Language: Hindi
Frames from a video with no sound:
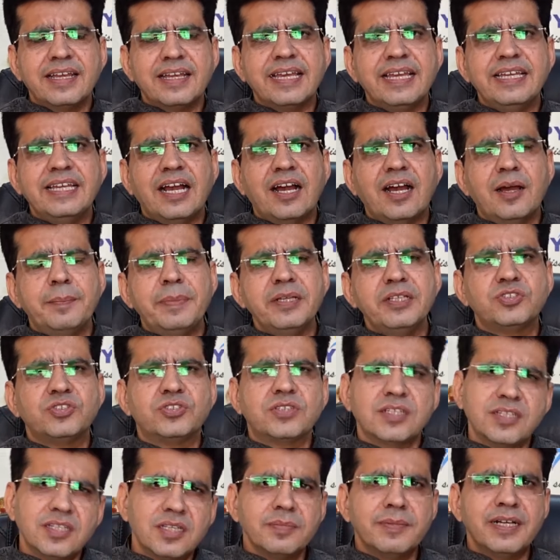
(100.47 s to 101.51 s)
कि यहाँ पे
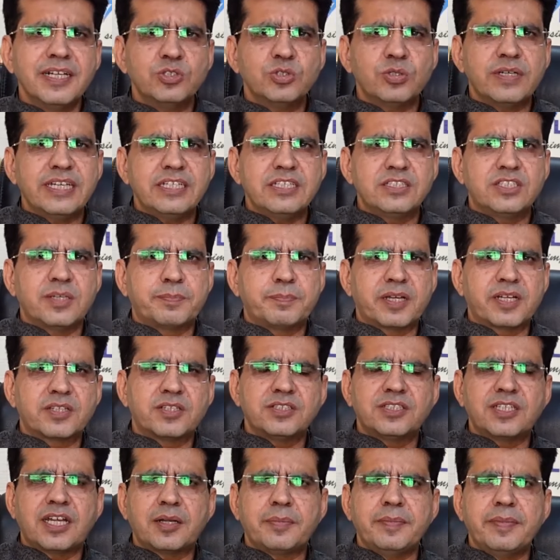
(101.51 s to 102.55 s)
चंद्रमा जो है
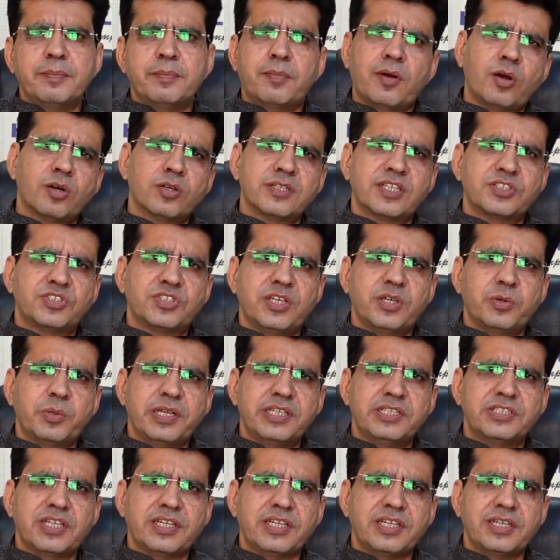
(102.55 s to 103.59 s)
जबर्थ जाग में बहुत अच्छे
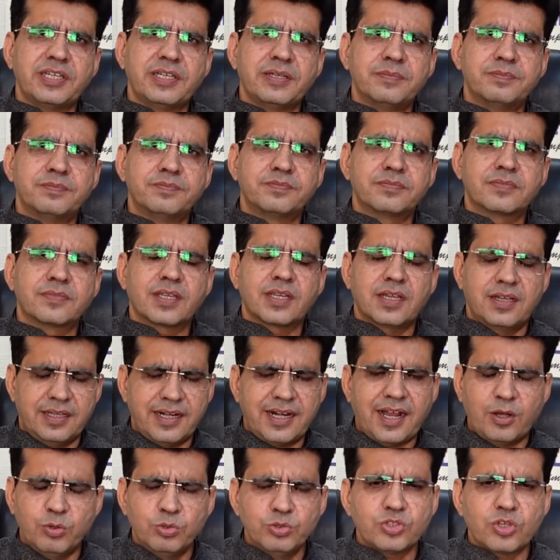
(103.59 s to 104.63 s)
होने चाहिए
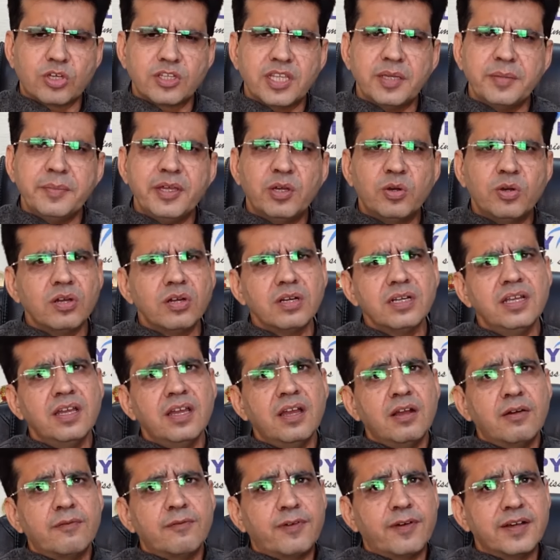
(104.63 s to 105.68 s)
राहु चौथे में और
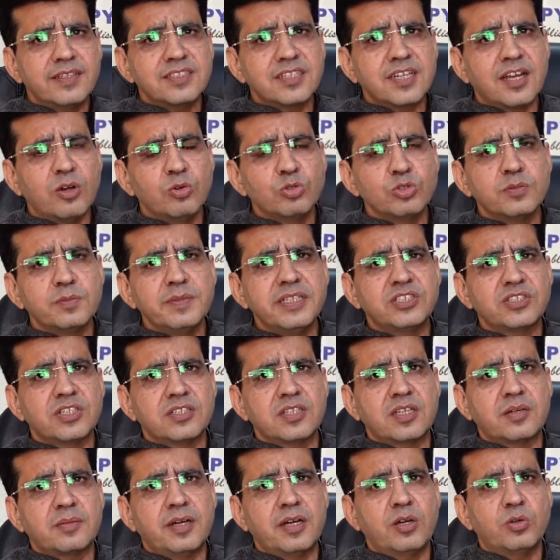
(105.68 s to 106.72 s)
फर्स्ट हाउस में
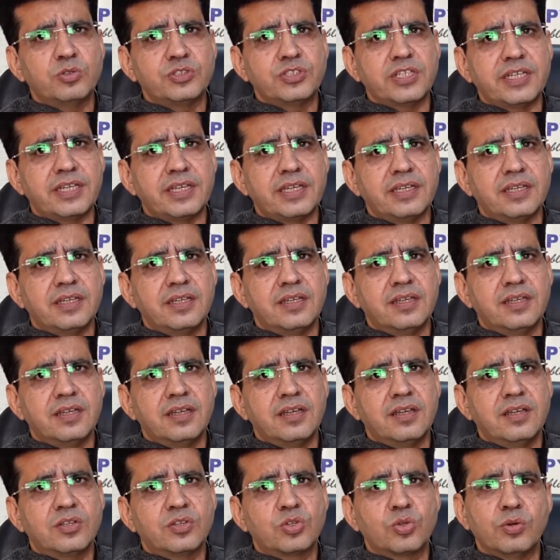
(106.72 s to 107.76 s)
चंद्रमा हो जाए
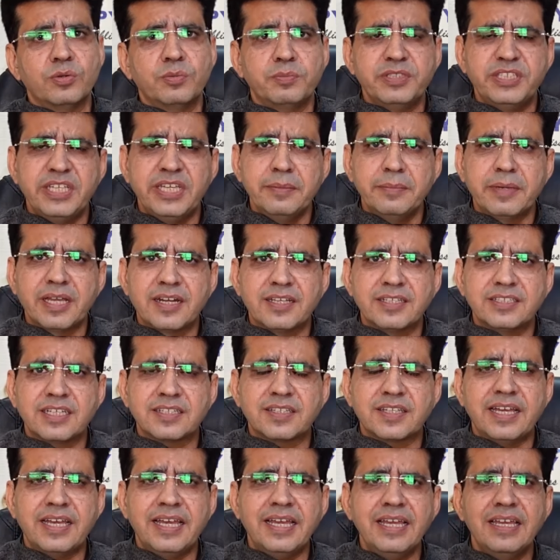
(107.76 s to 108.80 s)
तो ये माना
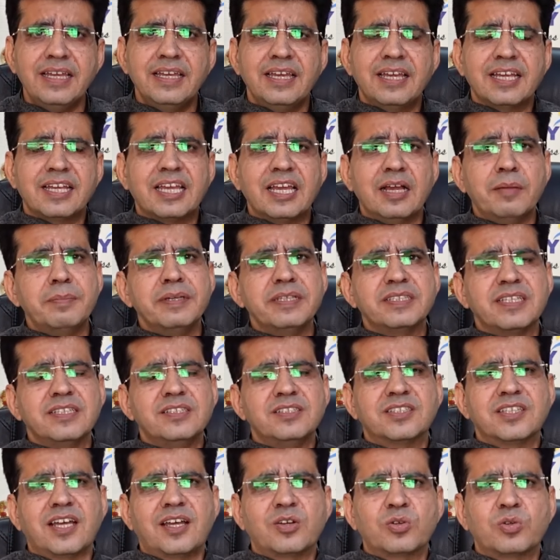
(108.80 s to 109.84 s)
जाता है कि अब इस
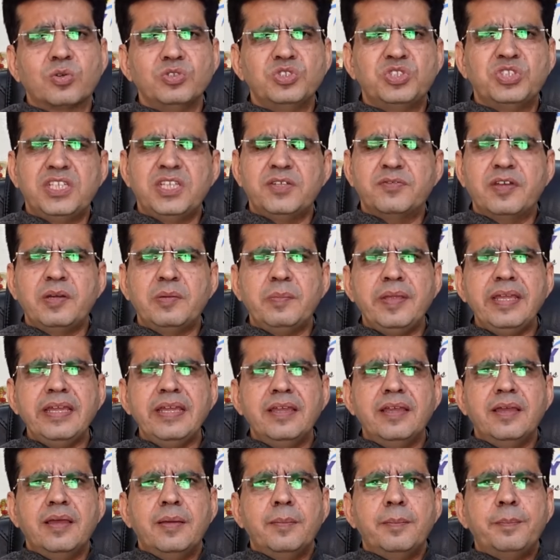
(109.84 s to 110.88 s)
इंसान को जीवन
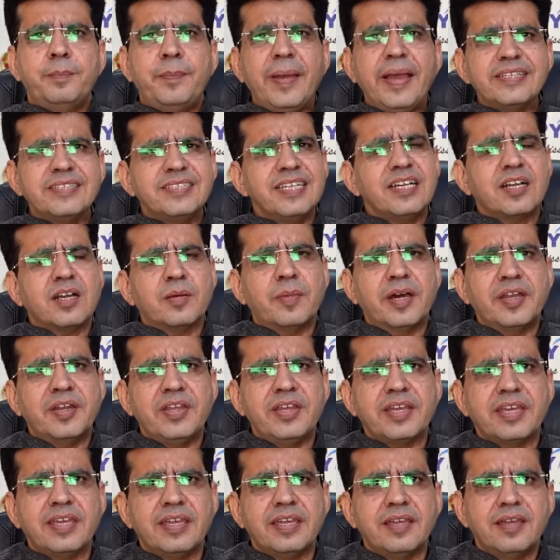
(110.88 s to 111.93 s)
में पैसे
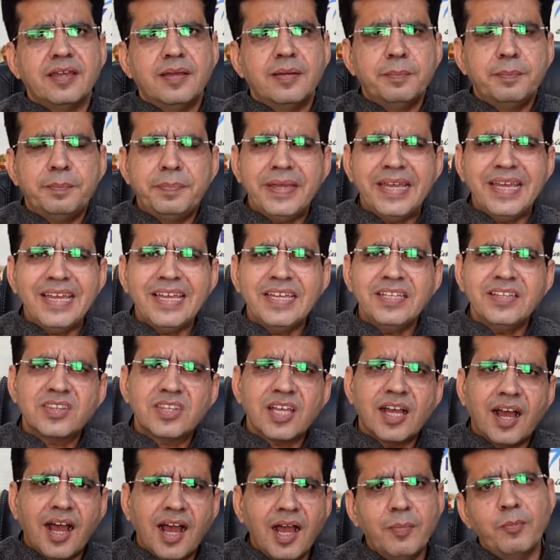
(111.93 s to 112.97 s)
कमाने के
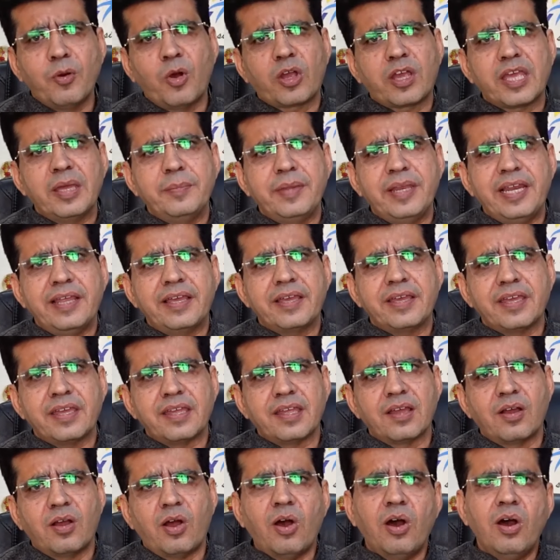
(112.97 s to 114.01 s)
बे मौके मिलेंगे
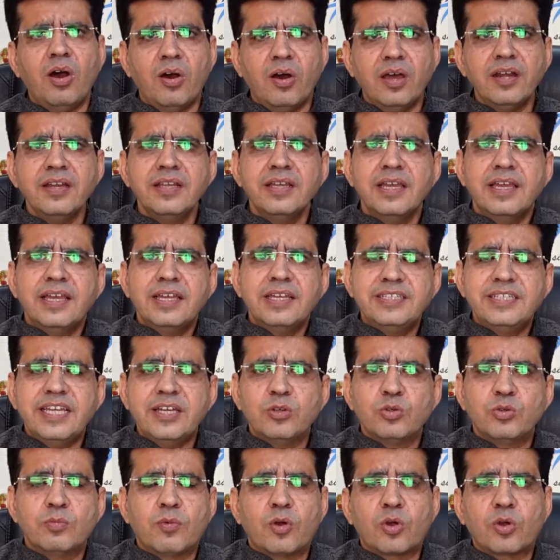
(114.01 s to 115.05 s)
और ये
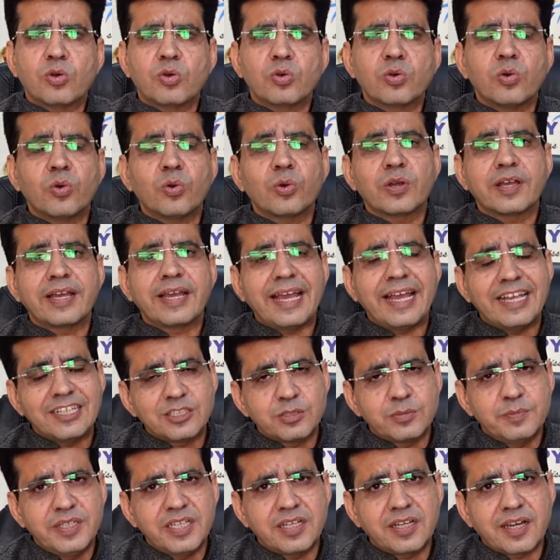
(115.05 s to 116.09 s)
उन मौकों को
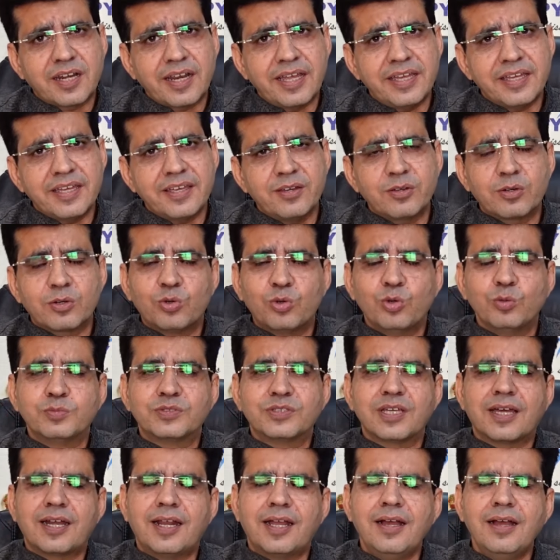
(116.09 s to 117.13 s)
कैश भी कराएंगे और खूब
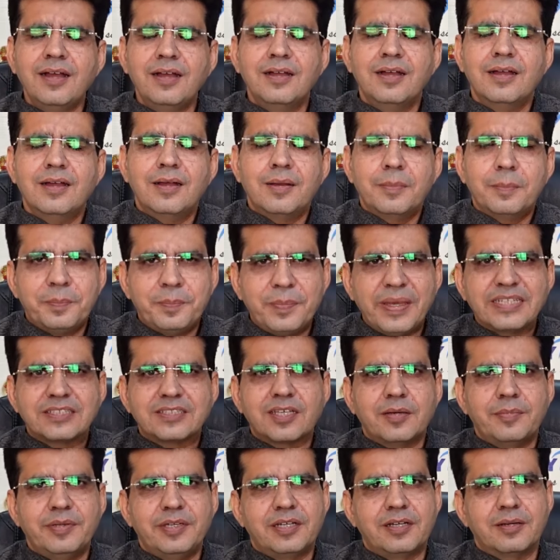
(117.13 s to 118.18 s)
सारा
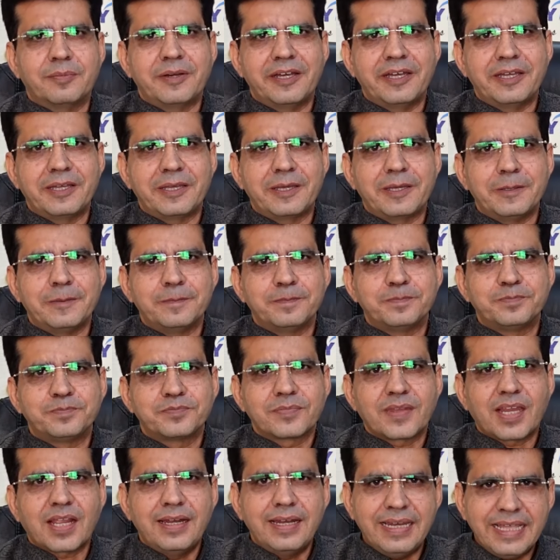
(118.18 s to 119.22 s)
पैसा भी
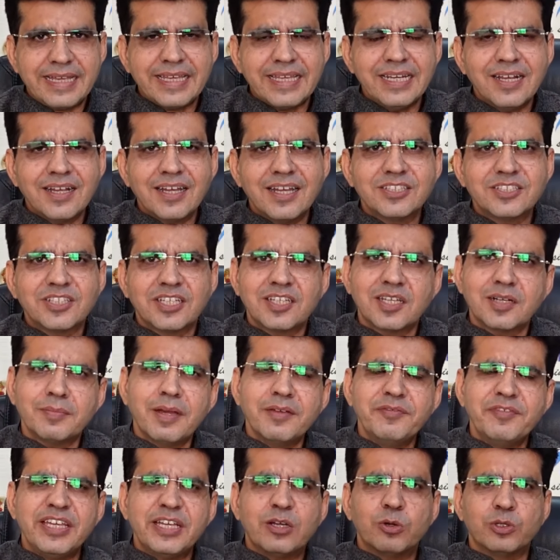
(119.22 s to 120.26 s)
कमाए लेकिन अगर
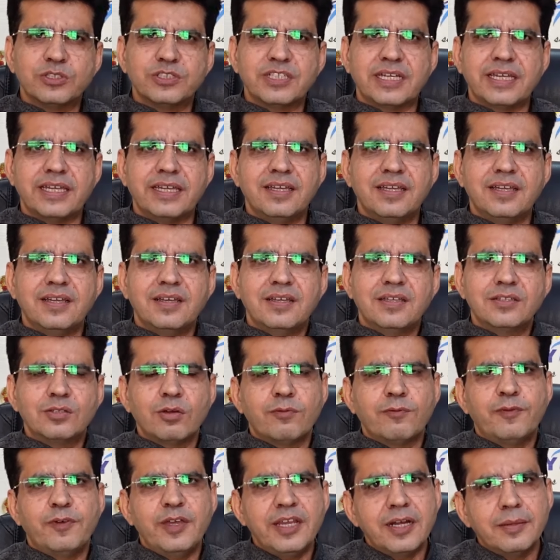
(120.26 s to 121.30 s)
चंद्रमा वीक हो जाए तो
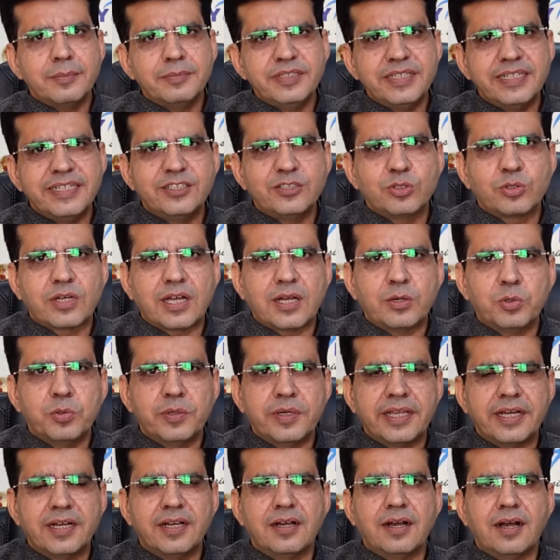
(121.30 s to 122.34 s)
फिर अभी ये जो राहु
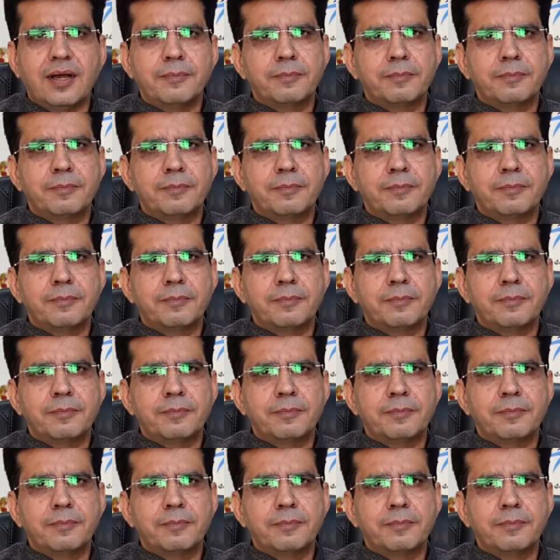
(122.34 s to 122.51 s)
है ना